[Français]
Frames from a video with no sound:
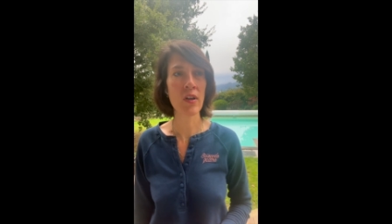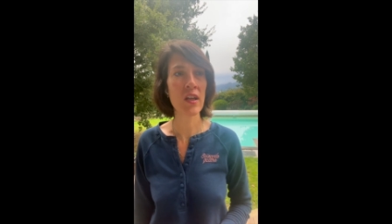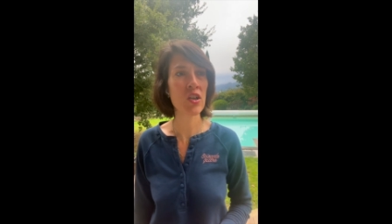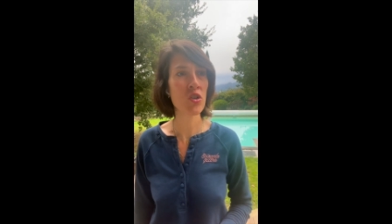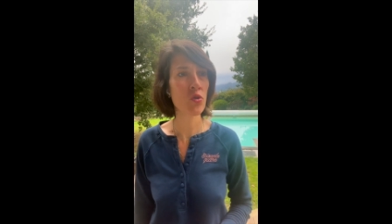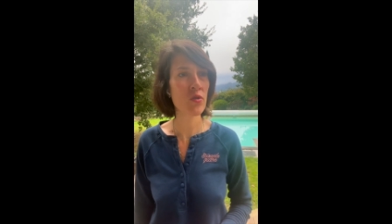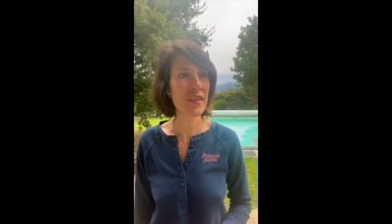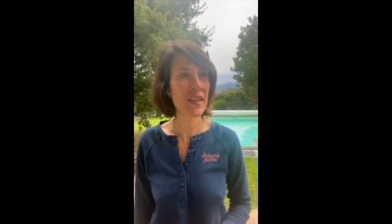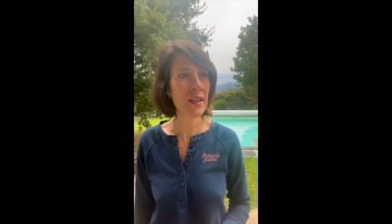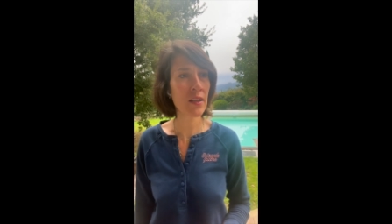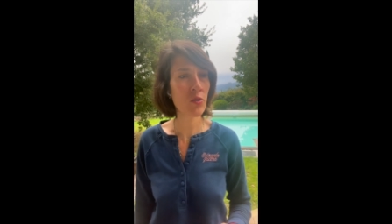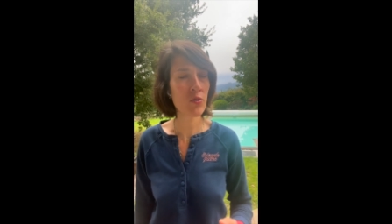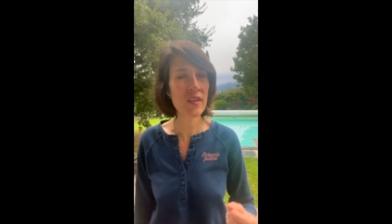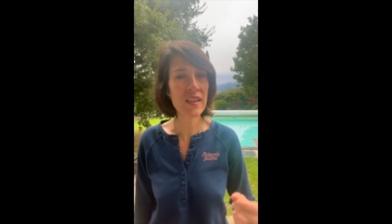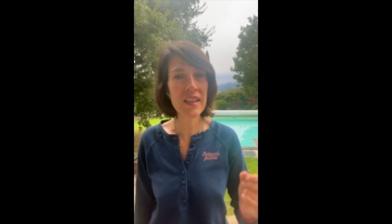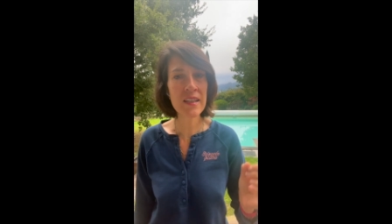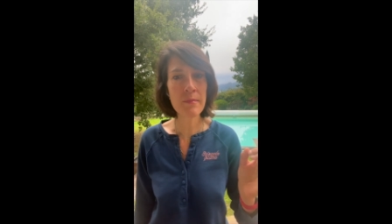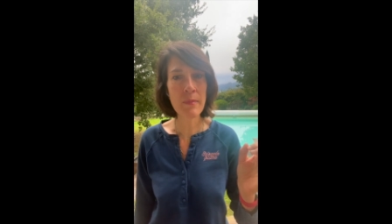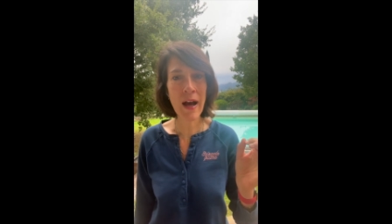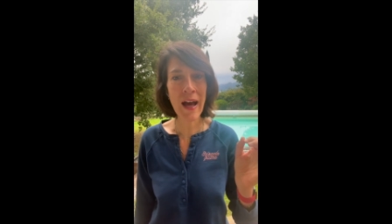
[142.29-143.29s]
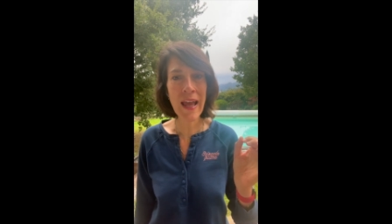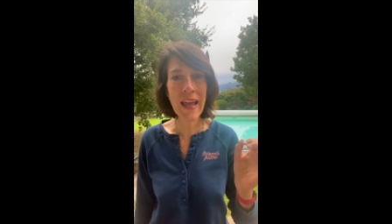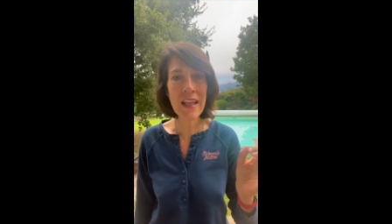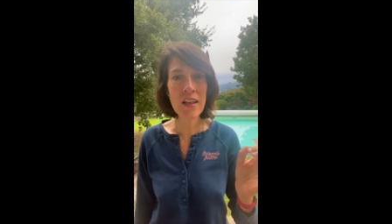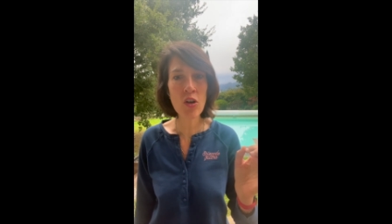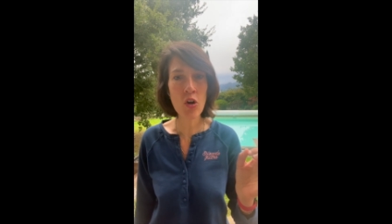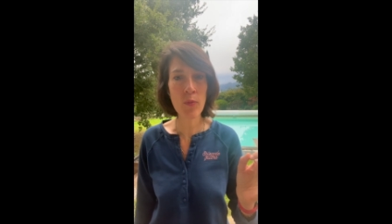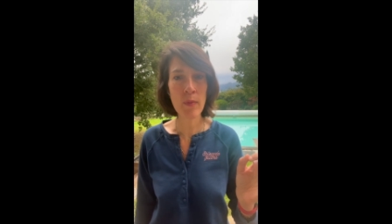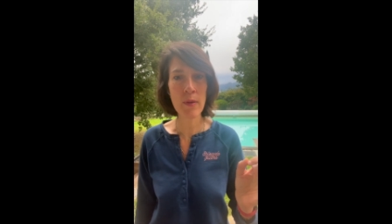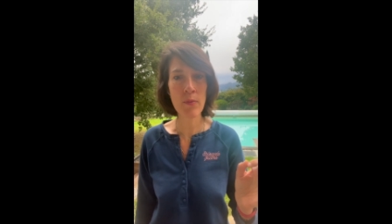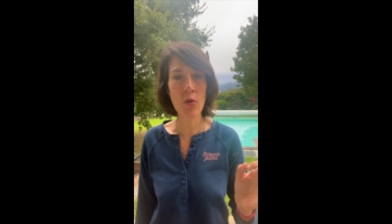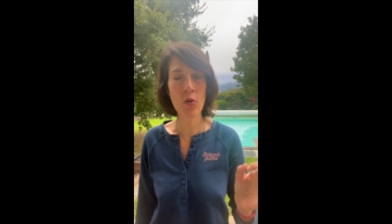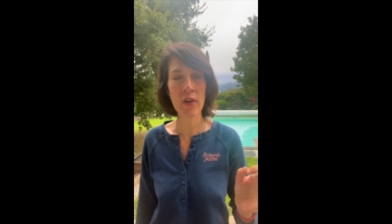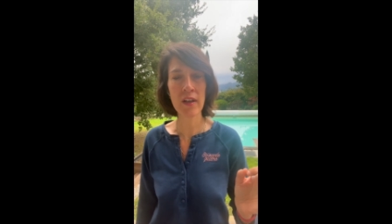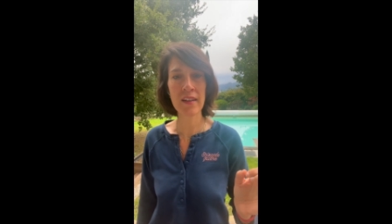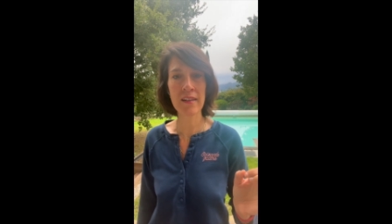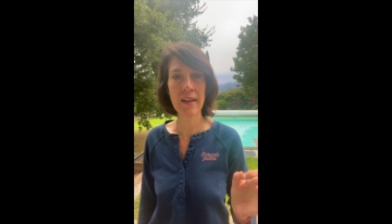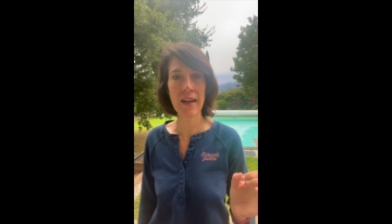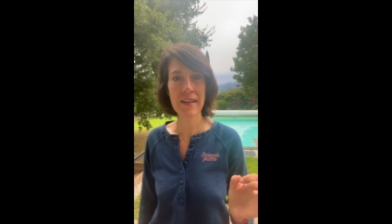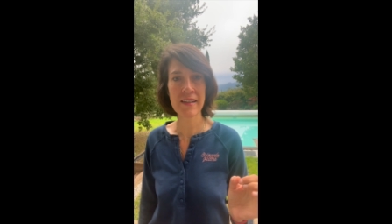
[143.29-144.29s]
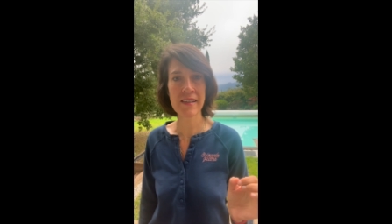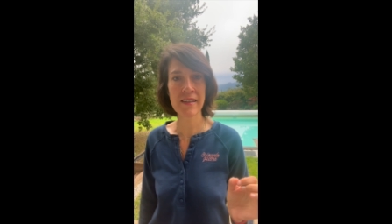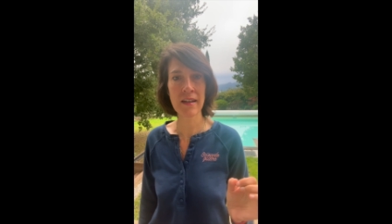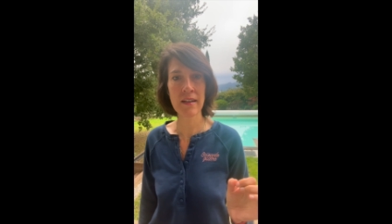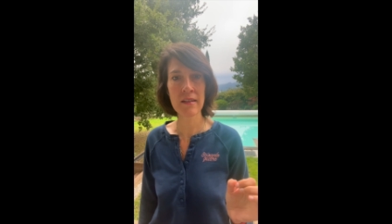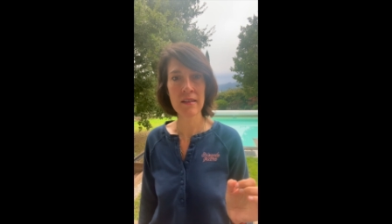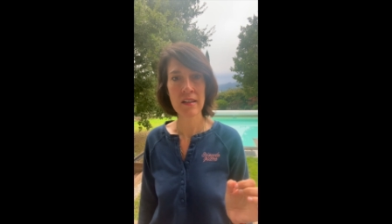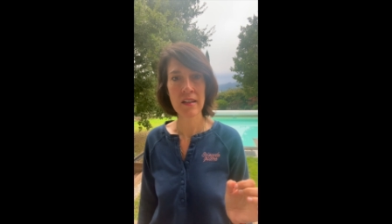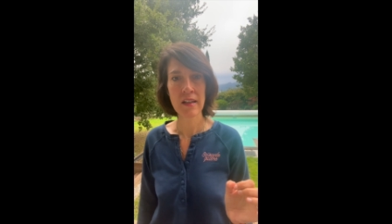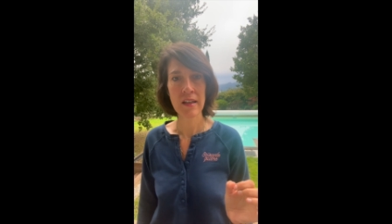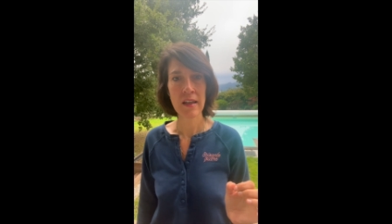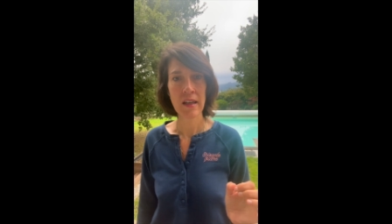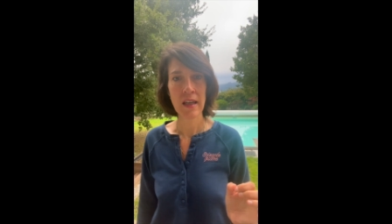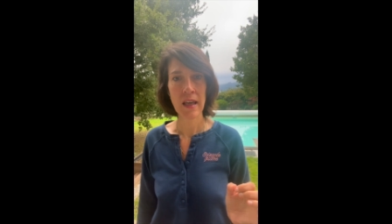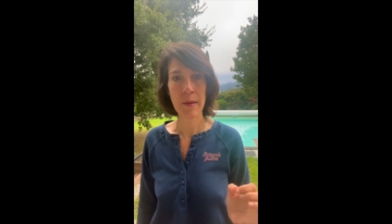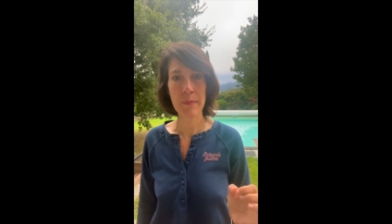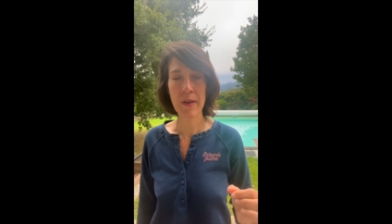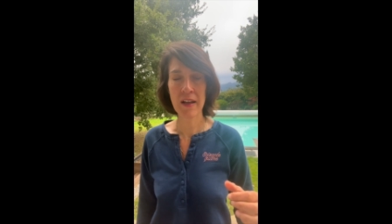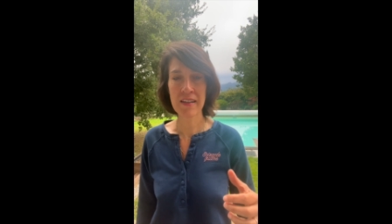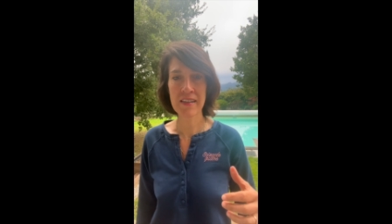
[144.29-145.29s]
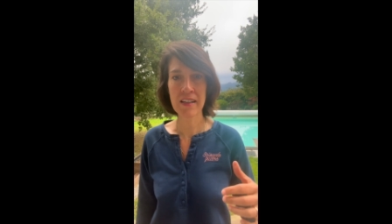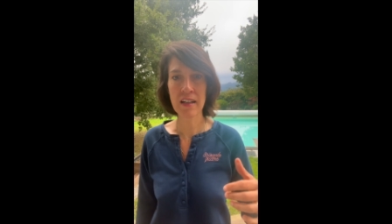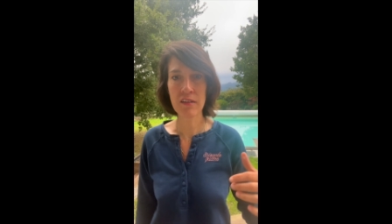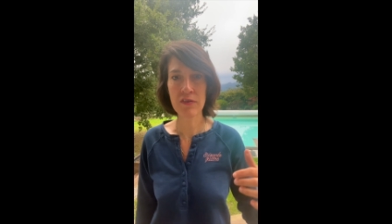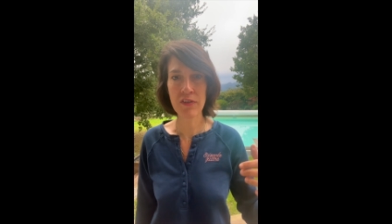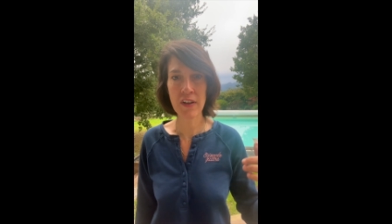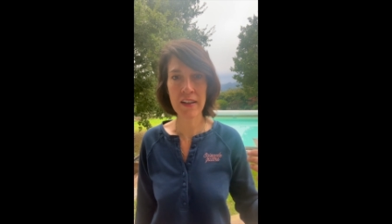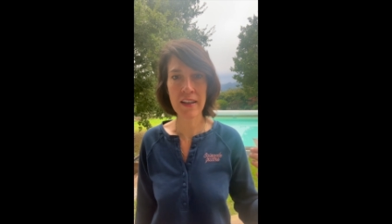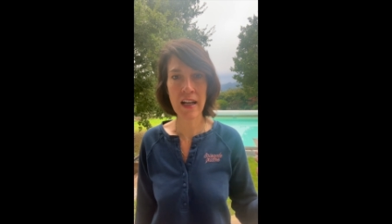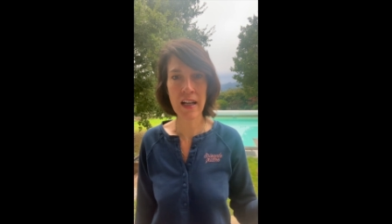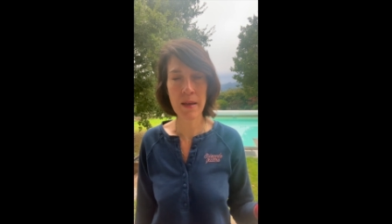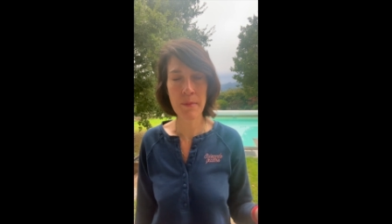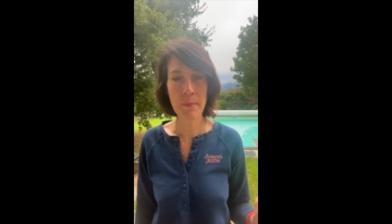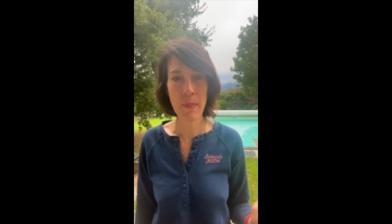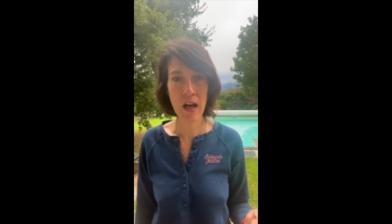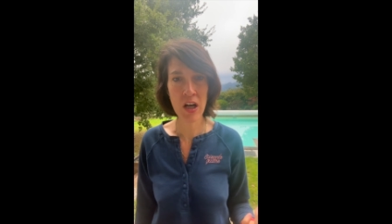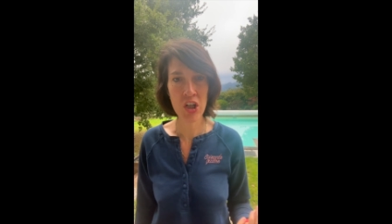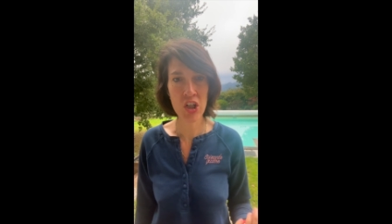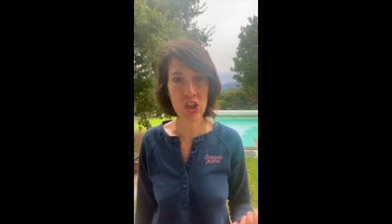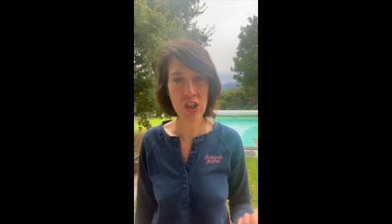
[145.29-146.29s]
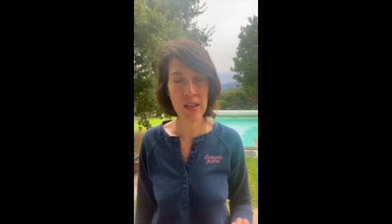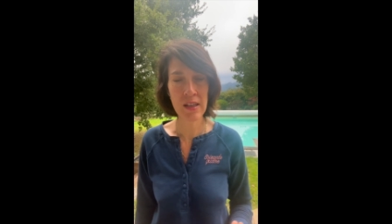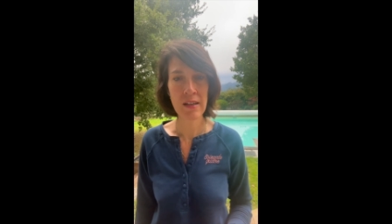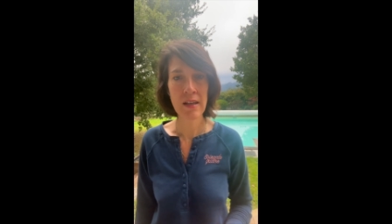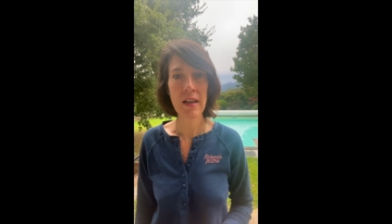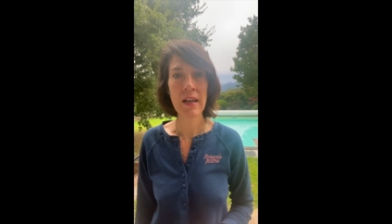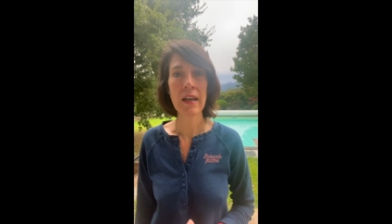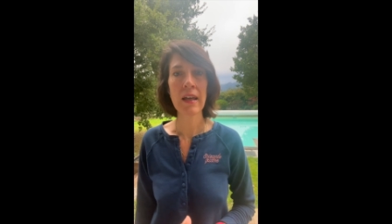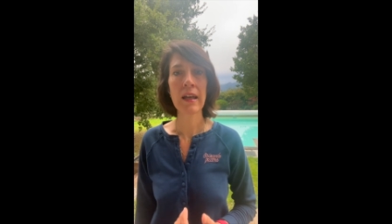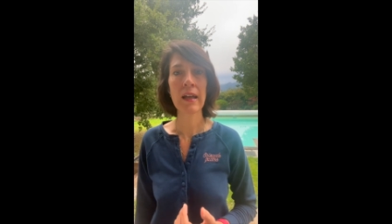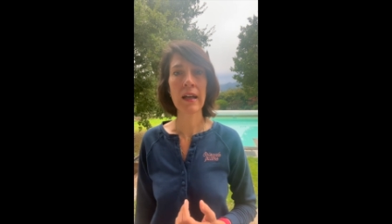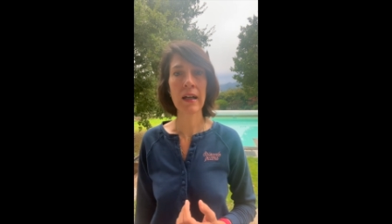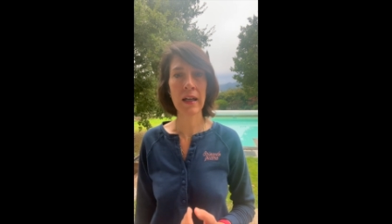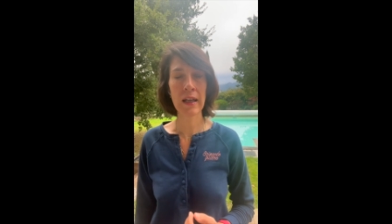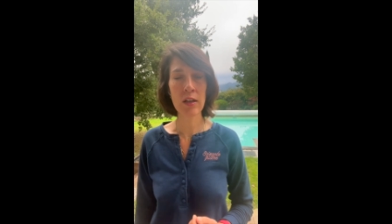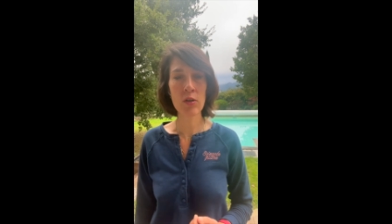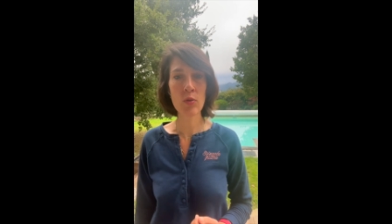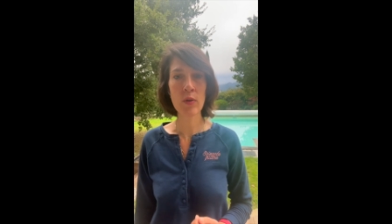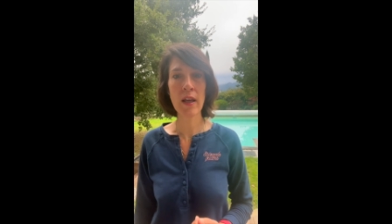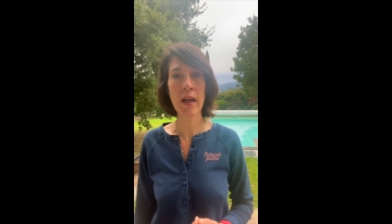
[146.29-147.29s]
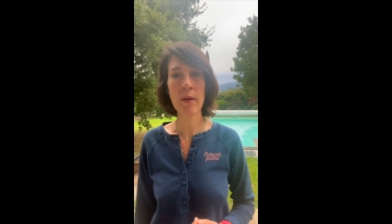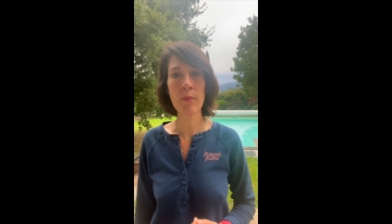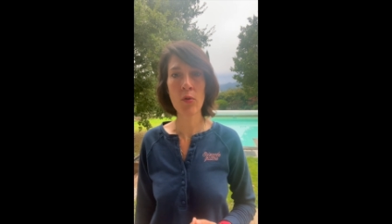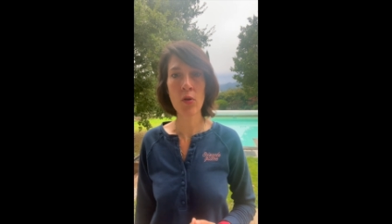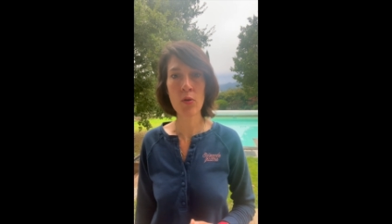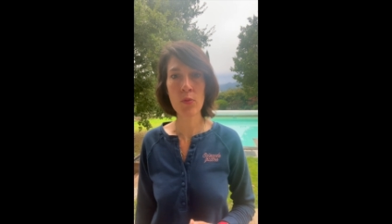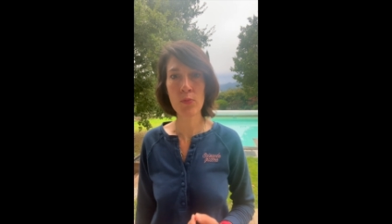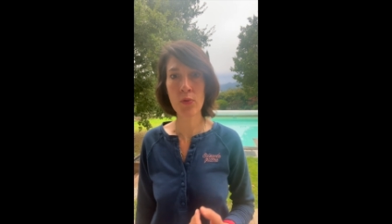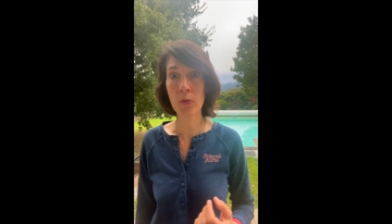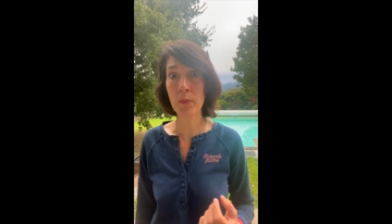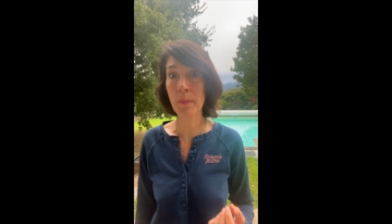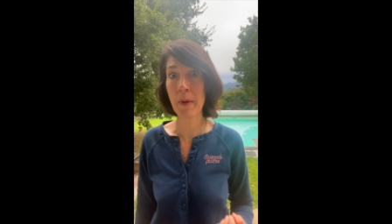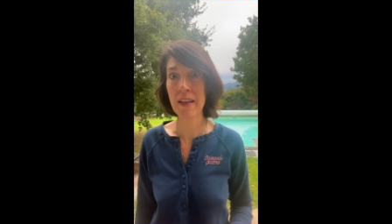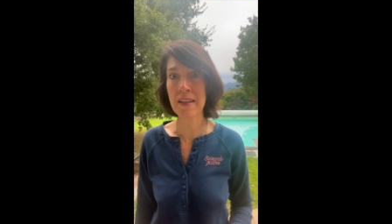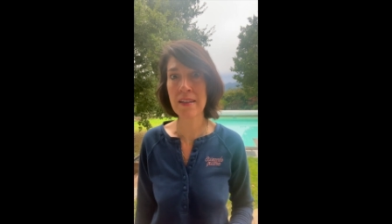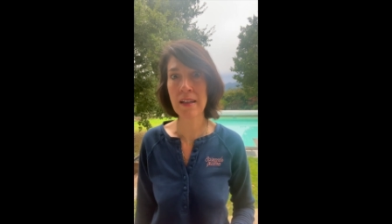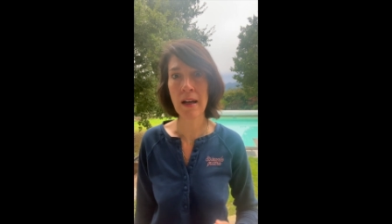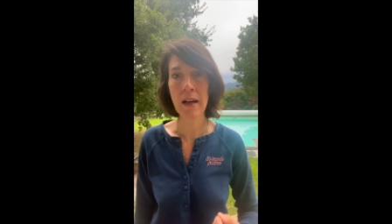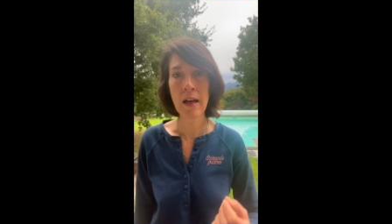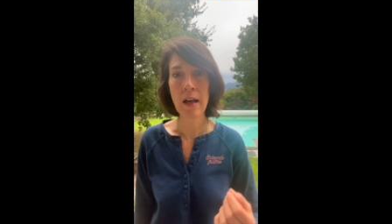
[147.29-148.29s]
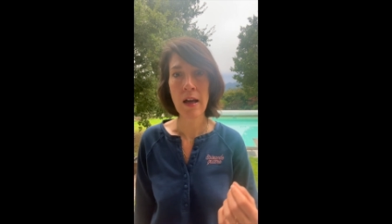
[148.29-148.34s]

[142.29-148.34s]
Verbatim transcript: Et je sais que ce qui m'a énormément aidé à ça, eh bien, c'est le fait d'aller marcher régulièrement, pour ne pas dire